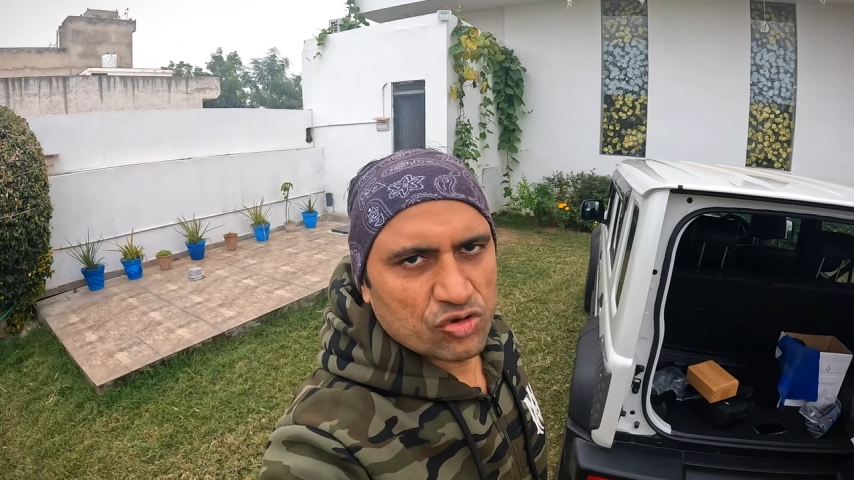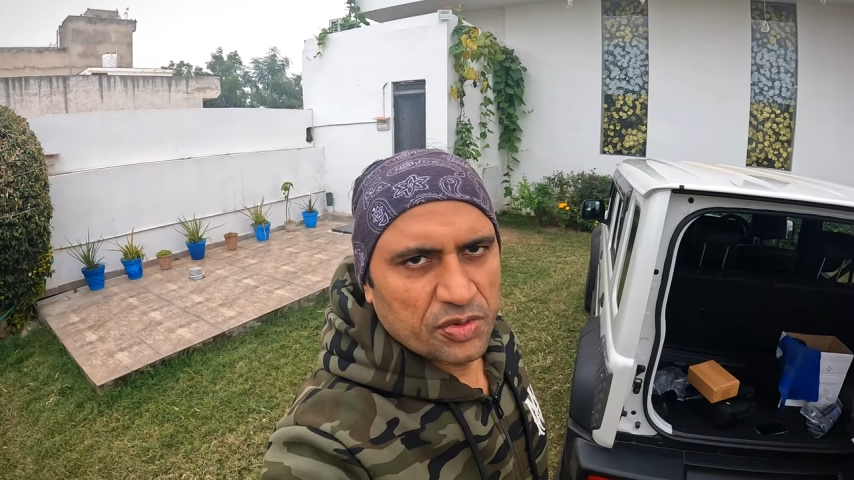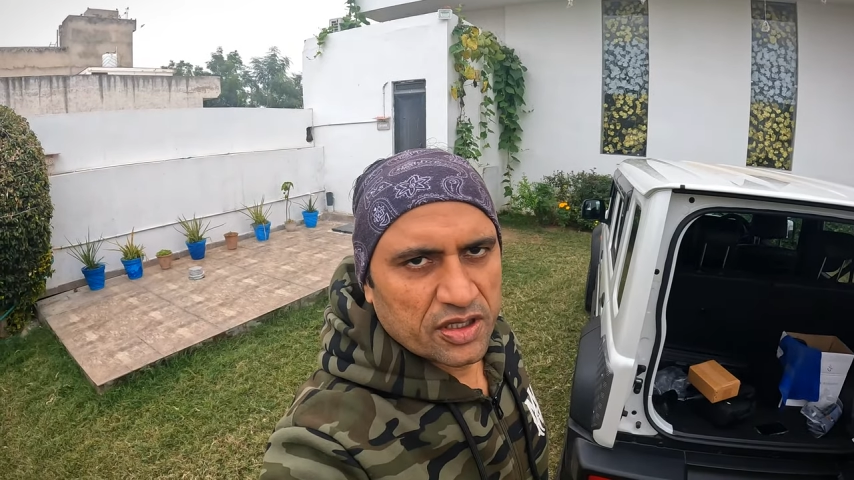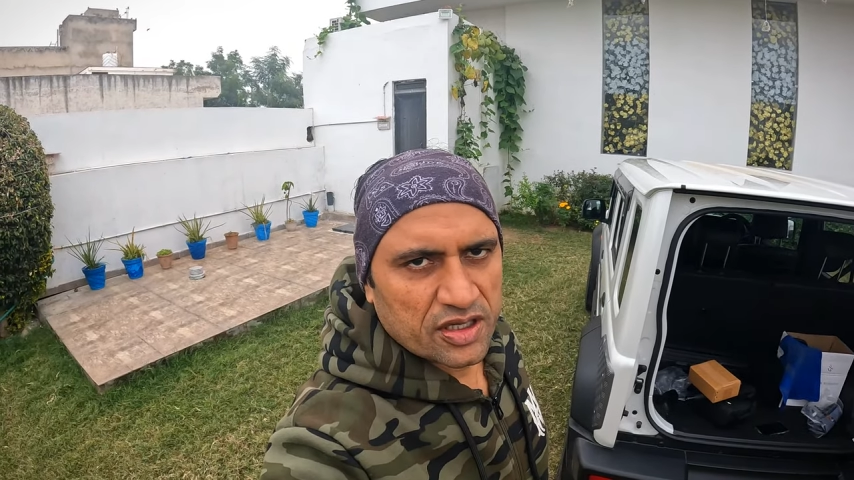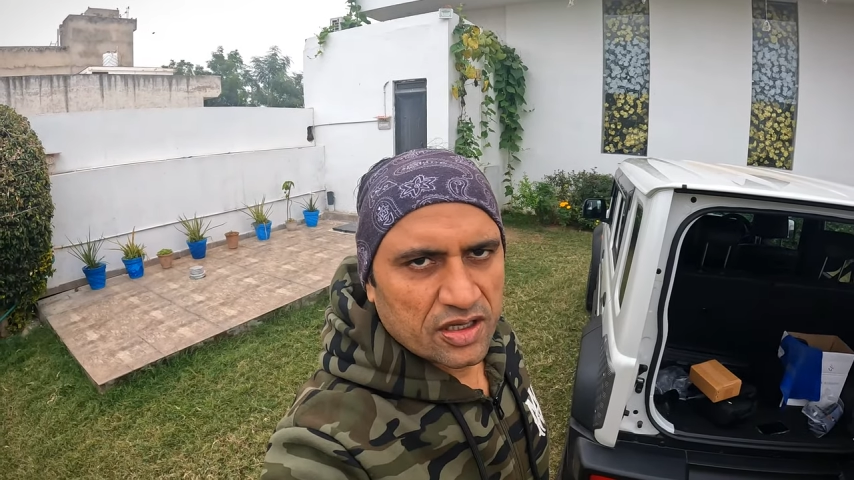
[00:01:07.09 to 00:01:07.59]
सौ
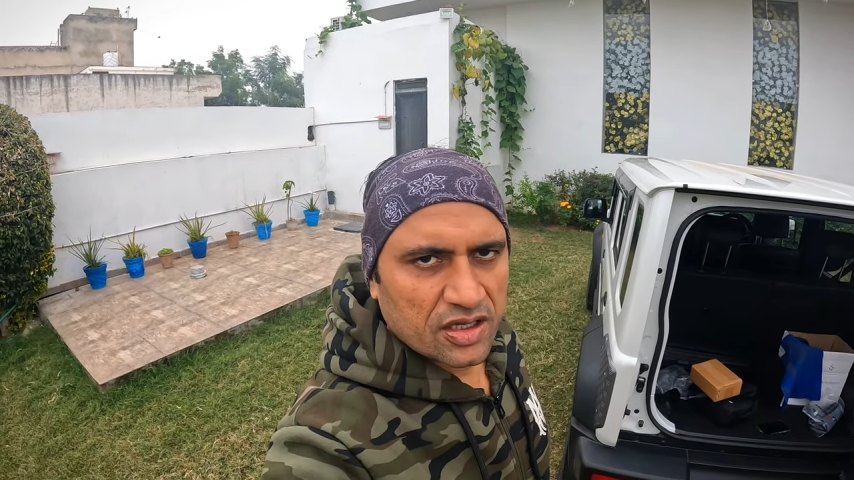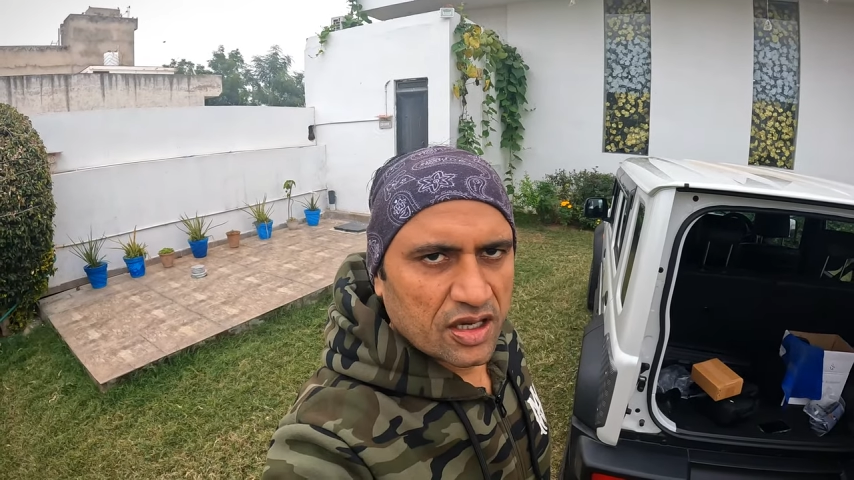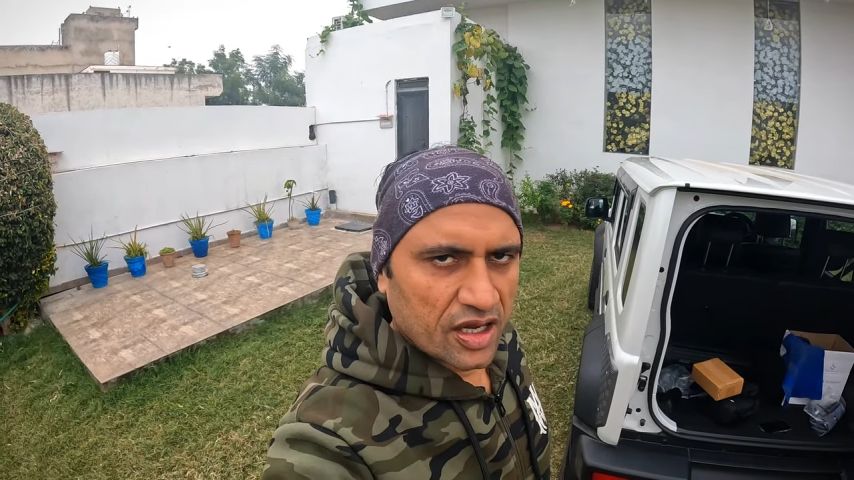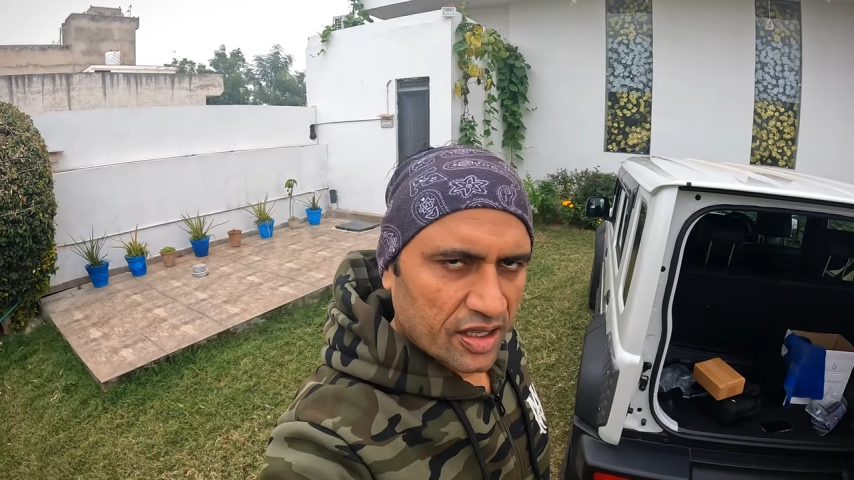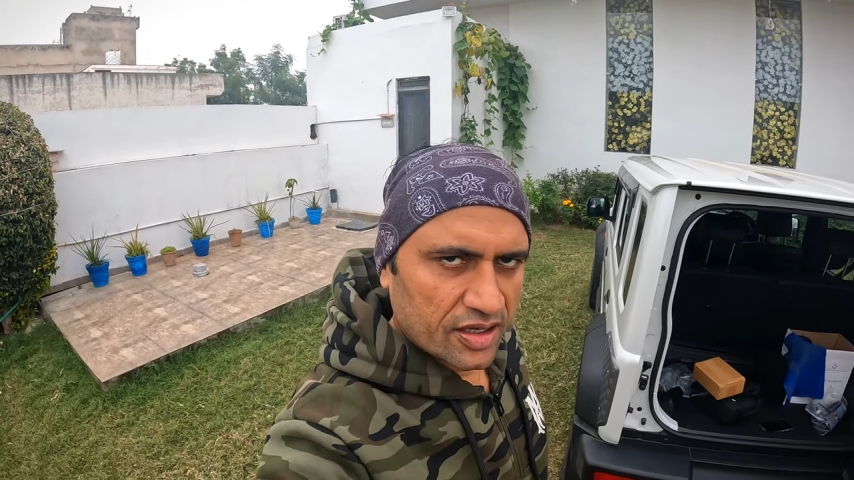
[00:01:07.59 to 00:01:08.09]
रुपये का
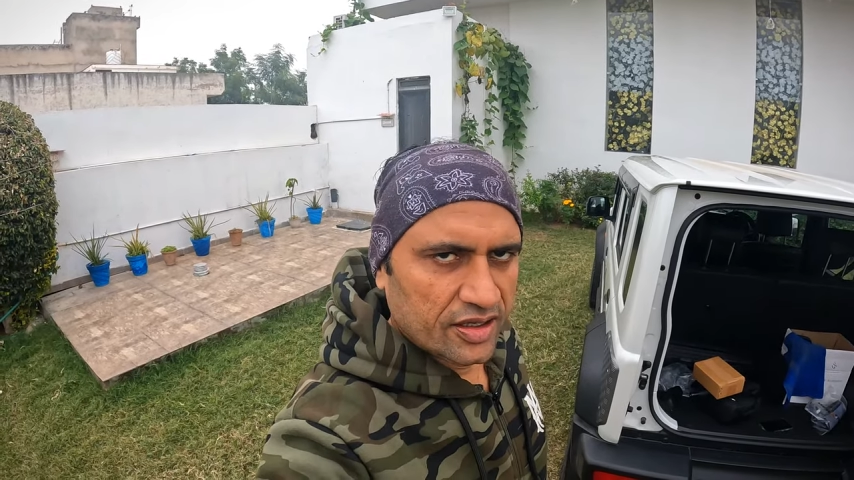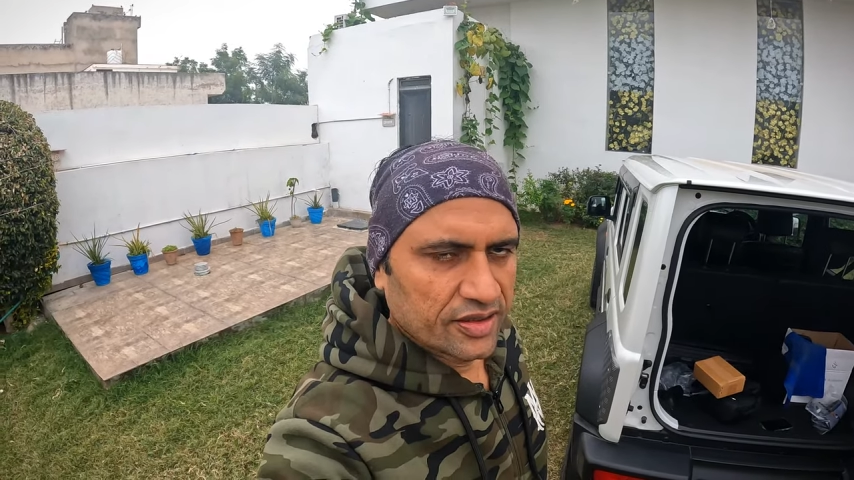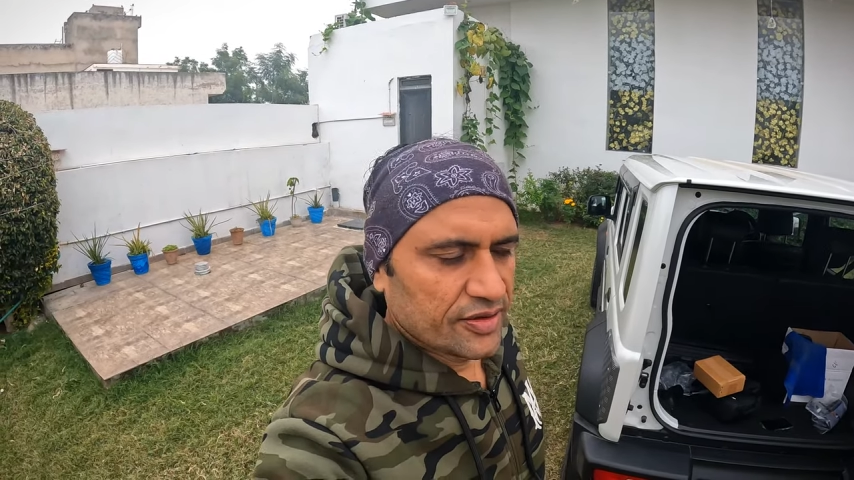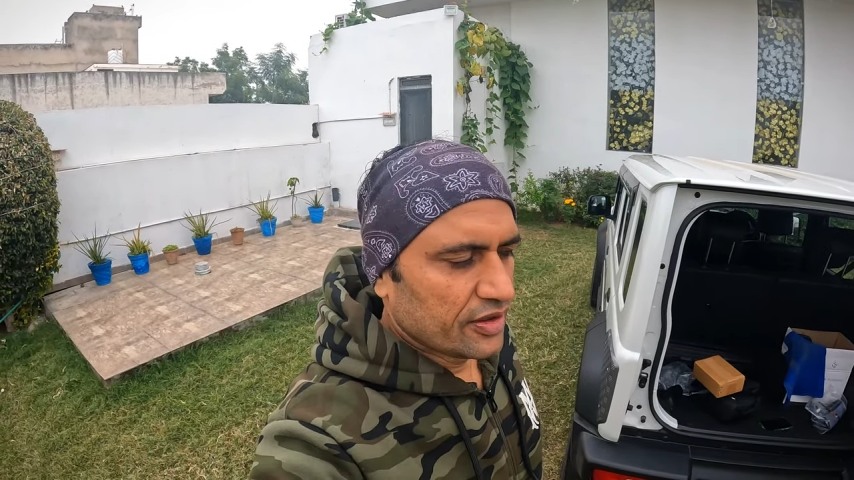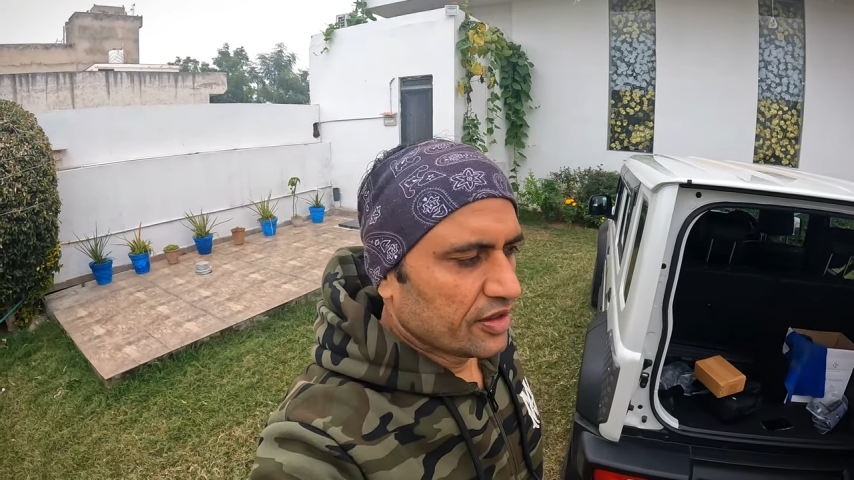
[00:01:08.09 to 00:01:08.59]
आया है